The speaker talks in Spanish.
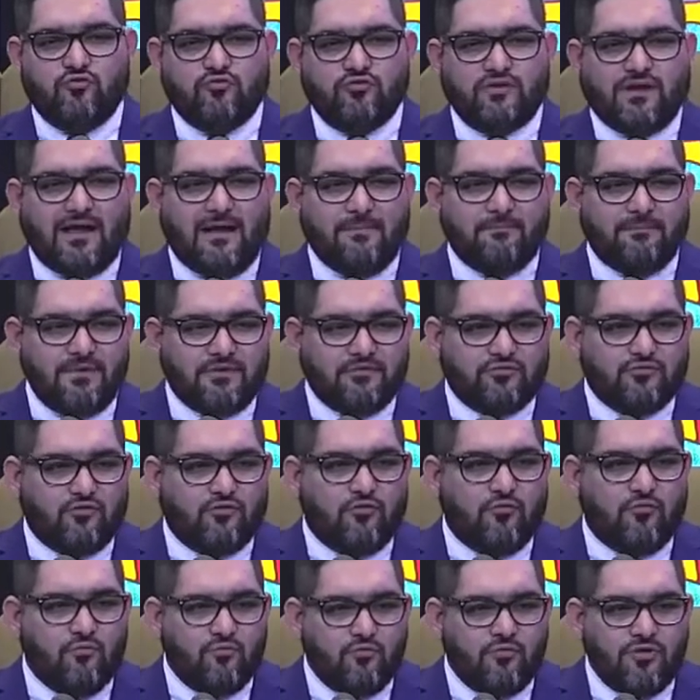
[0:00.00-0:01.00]
capítulo
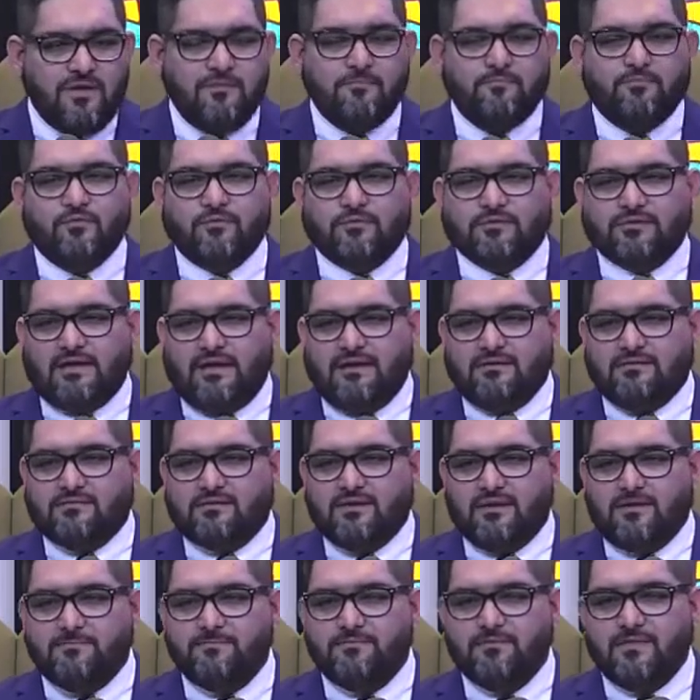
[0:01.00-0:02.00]
muy
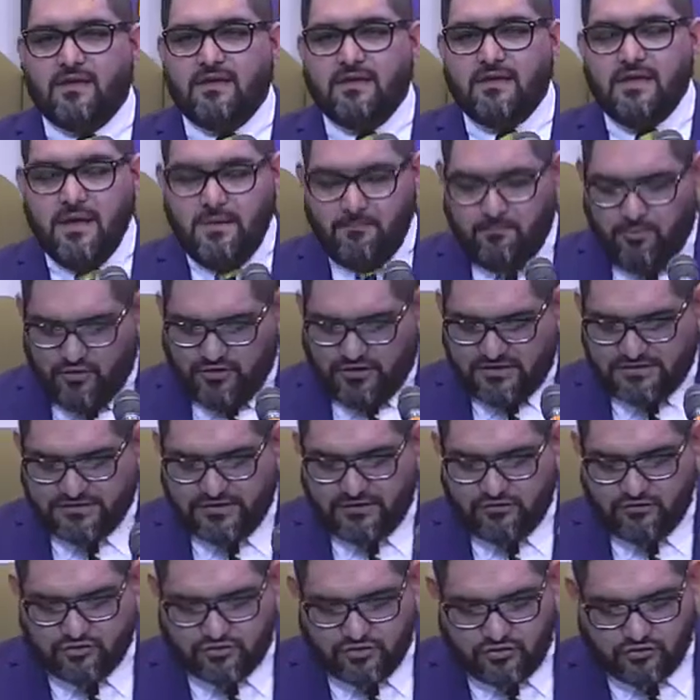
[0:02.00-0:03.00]
importante porque si
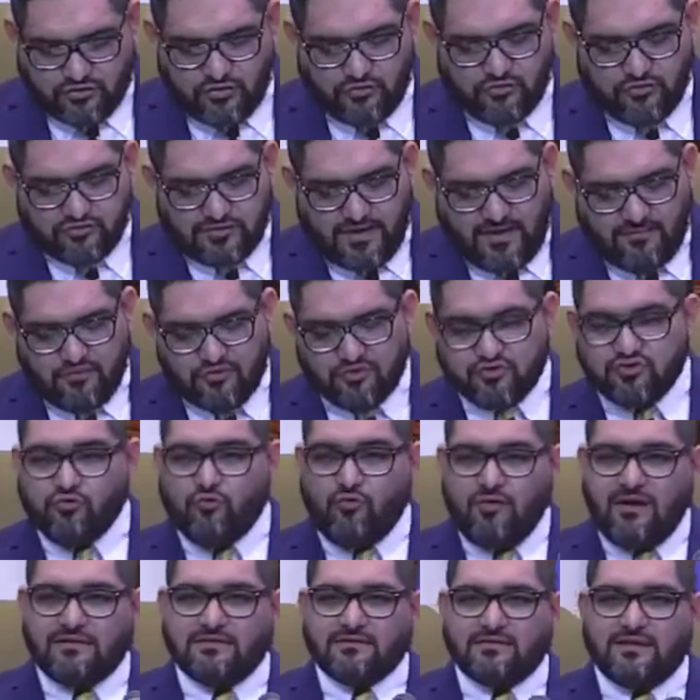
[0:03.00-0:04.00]
nosotros nos damos
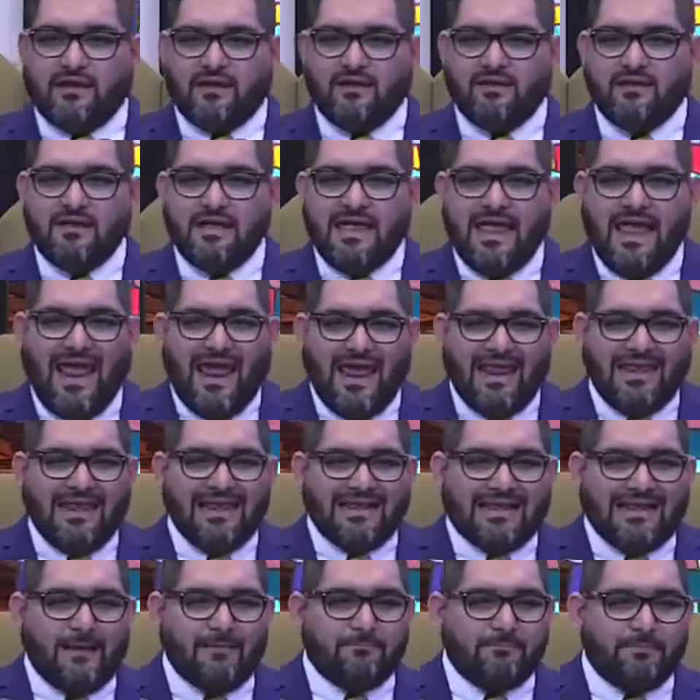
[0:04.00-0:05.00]
cuenta, en el
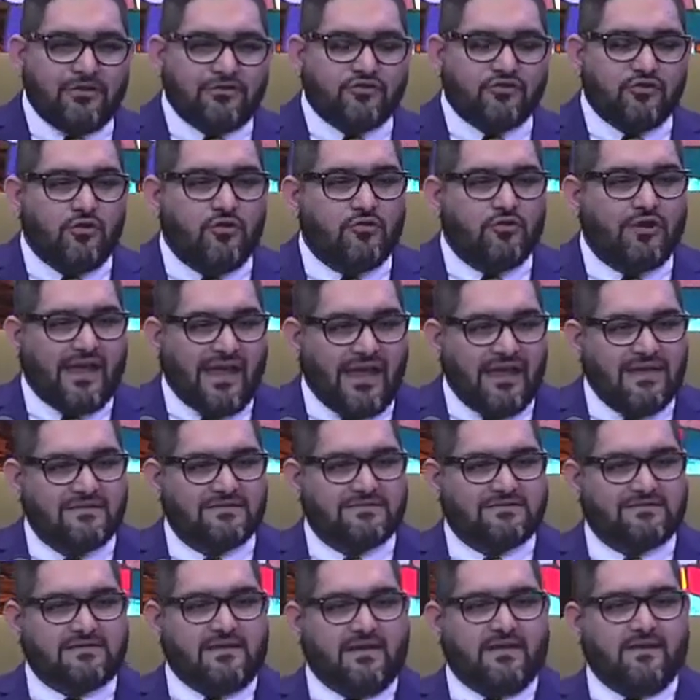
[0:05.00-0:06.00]
capítulo
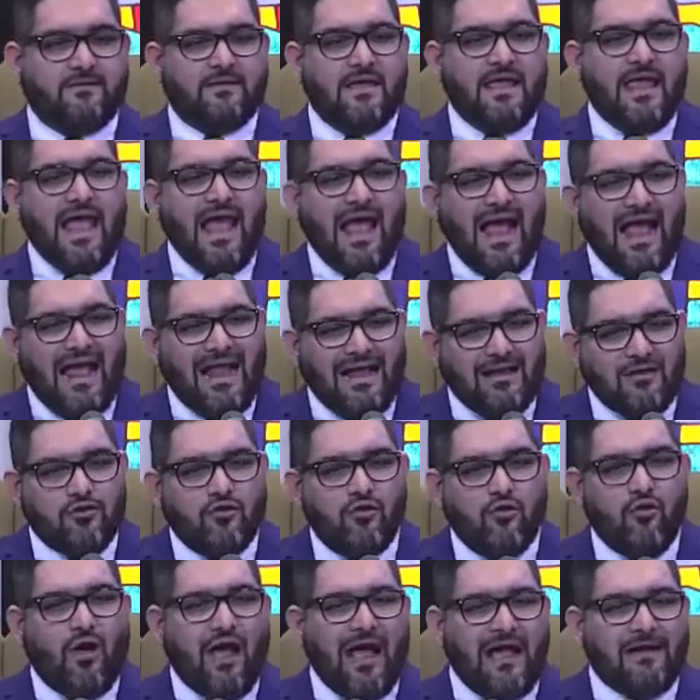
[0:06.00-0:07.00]
15,
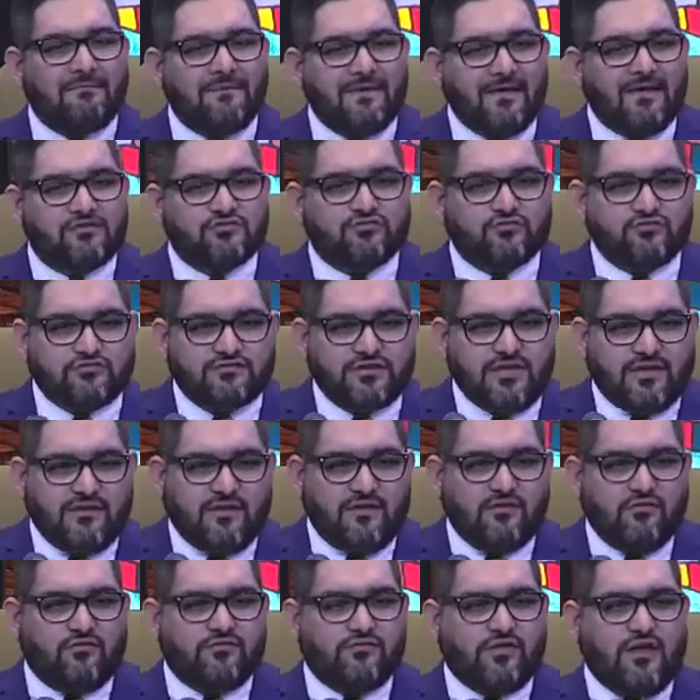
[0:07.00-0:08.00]
algo había
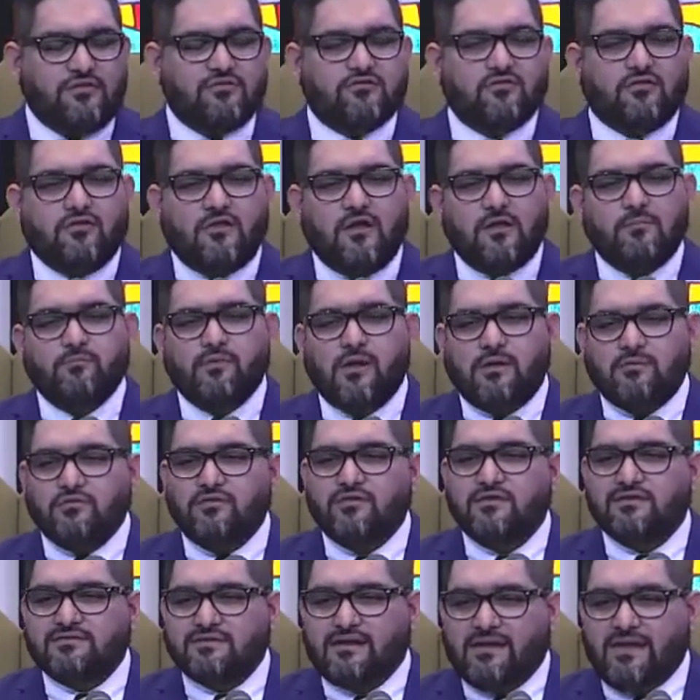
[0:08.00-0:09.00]
sucedido dentro del pueblo de
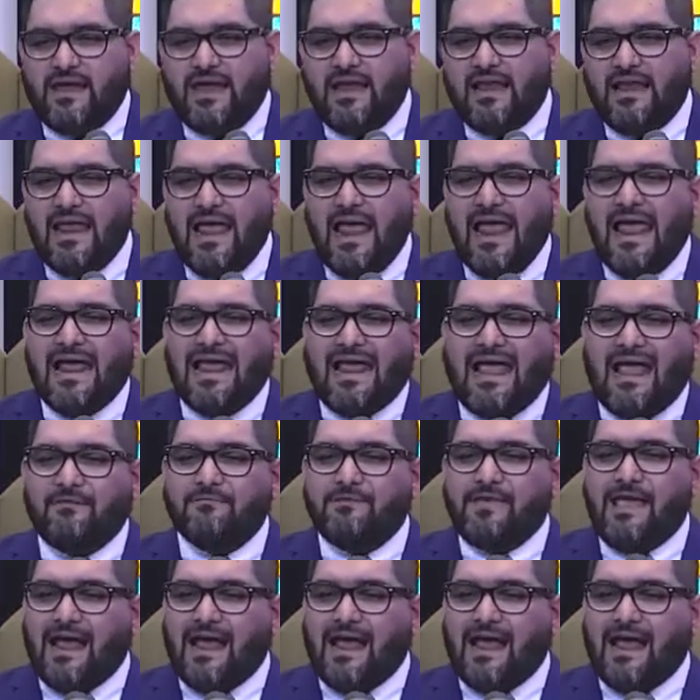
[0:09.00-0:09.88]
Israel que había